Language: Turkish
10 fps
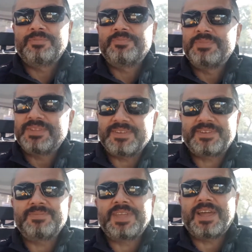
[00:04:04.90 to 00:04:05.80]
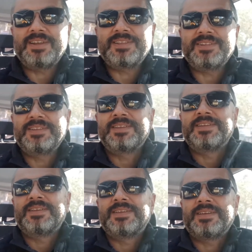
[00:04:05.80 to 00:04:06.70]
bir takım yerleri,
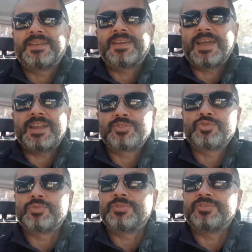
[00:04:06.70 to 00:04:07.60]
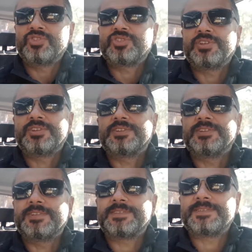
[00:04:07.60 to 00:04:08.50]
Erzurum'un dışları,
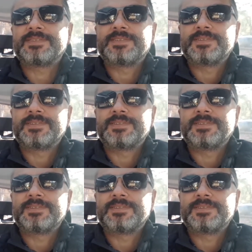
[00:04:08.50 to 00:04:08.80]
Hınıs.